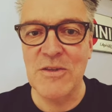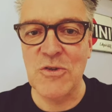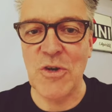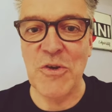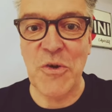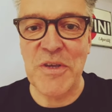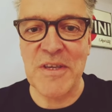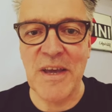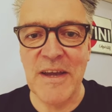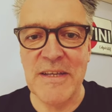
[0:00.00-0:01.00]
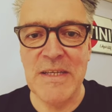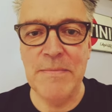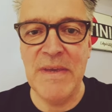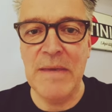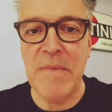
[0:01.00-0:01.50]
Tolle Neuigkeiten im
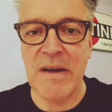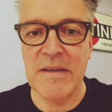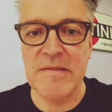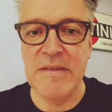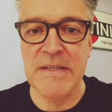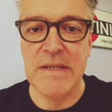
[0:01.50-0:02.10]
E-Magazin